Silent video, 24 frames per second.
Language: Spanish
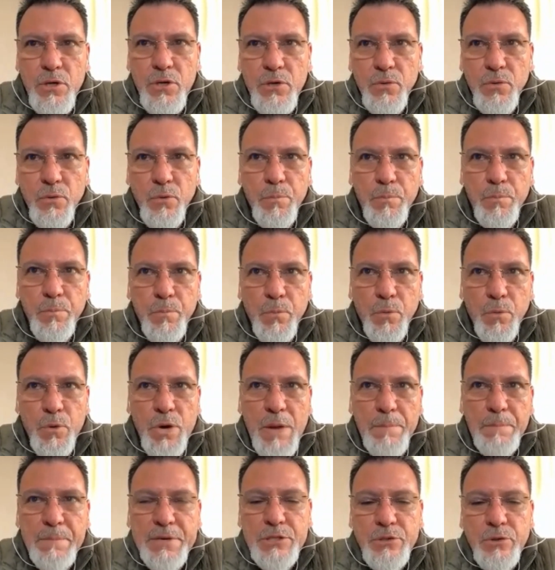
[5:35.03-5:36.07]

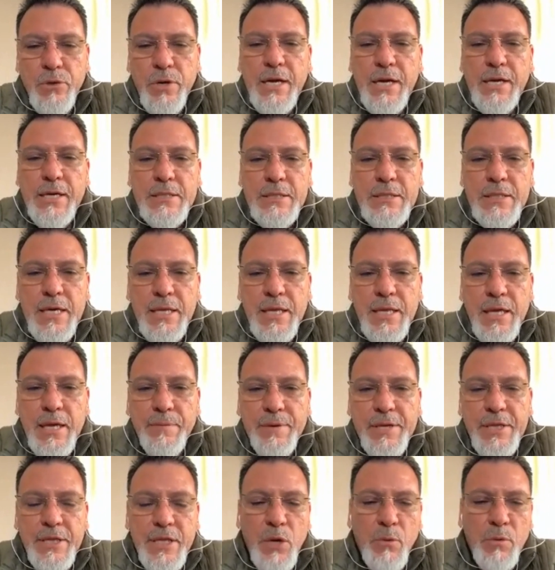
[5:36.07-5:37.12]
una persona que está de
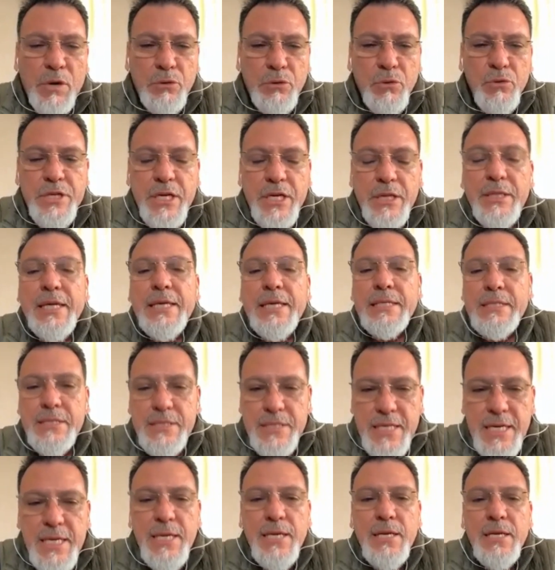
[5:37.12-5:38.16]
24/7,
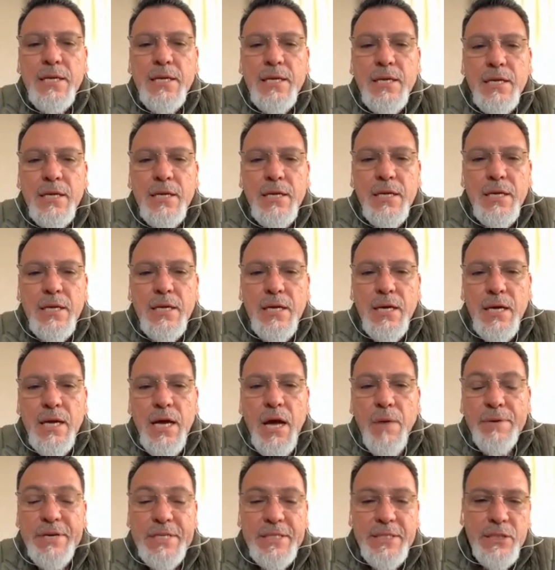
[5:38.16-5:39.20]
sí.
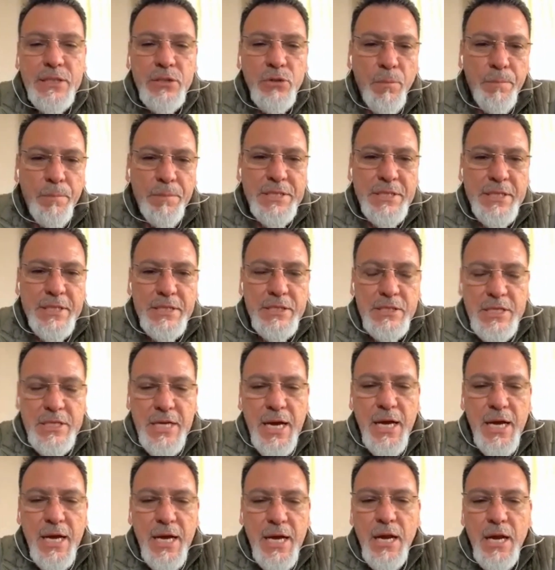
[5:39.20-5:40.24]
A veces no
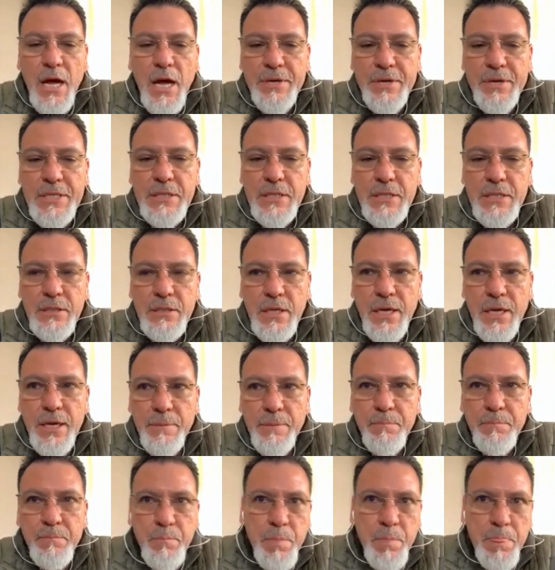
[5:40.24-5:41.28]
presencial, a veces eh,
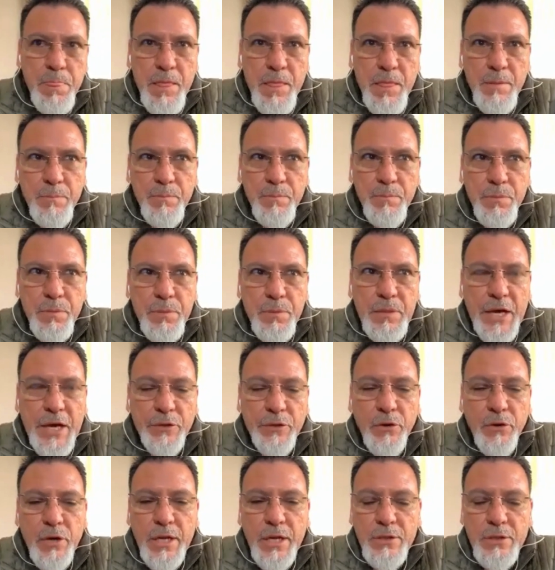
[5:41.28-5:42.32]
dado
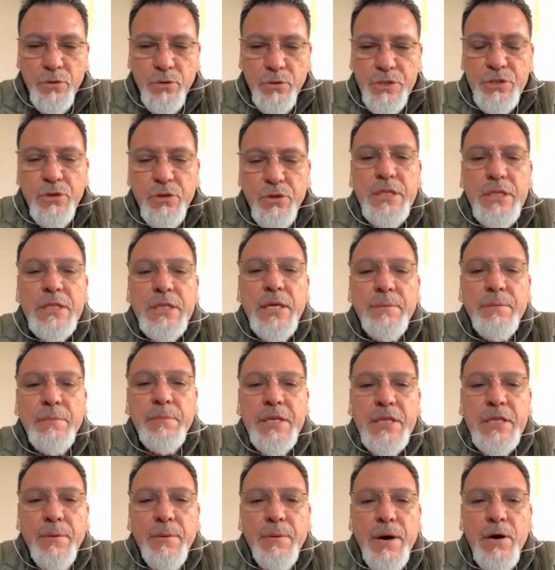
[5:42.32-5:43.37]
las condiciones de mi
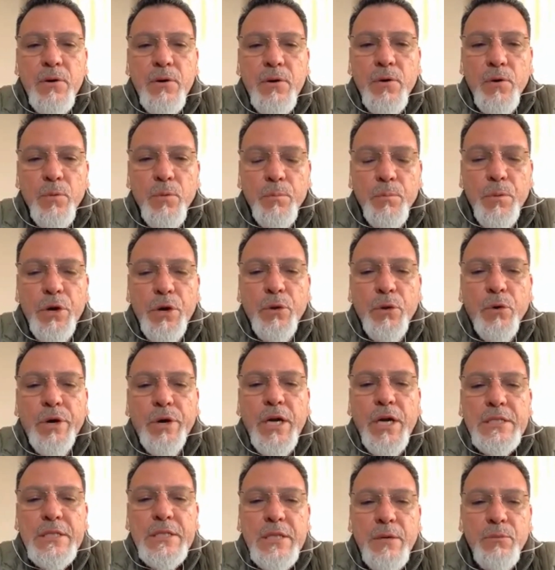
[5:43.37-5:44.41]
trabajo, puedo
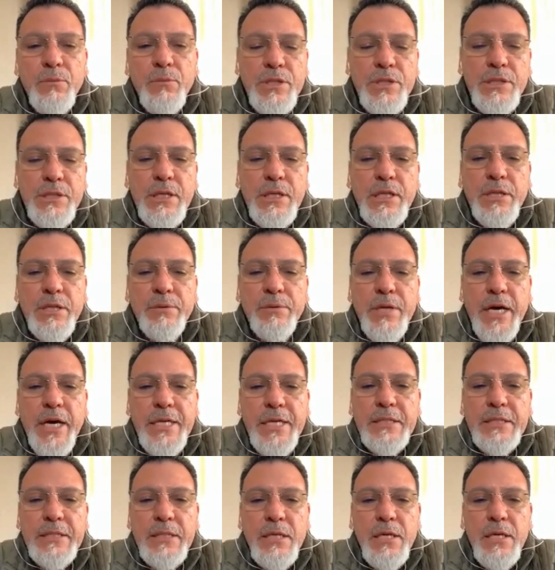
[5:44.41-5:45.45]
realizar muchas
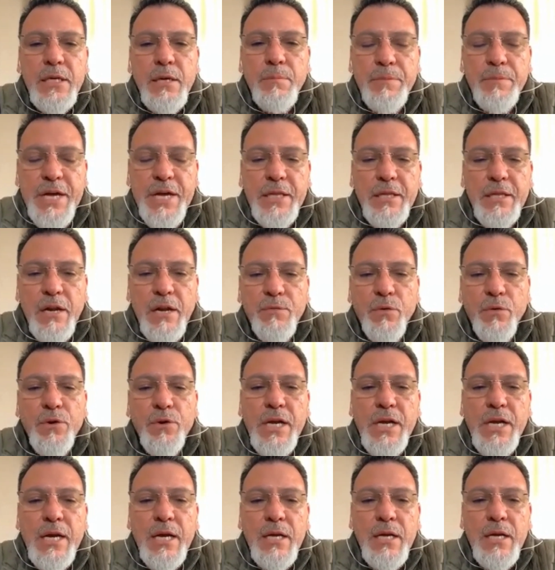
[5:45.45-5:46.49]
actividades vía
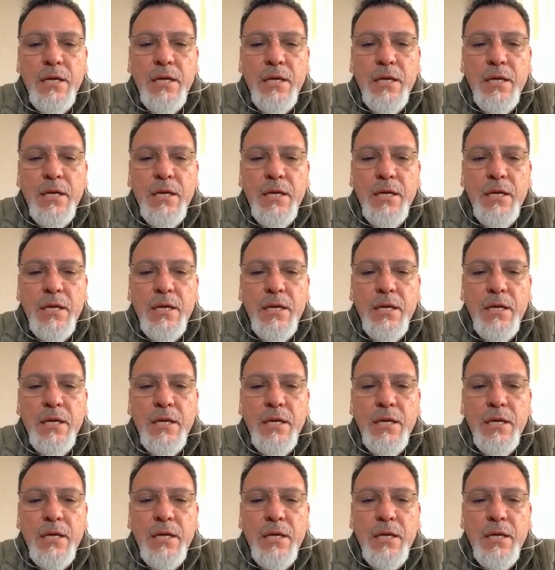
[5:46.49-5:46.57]
telefónica.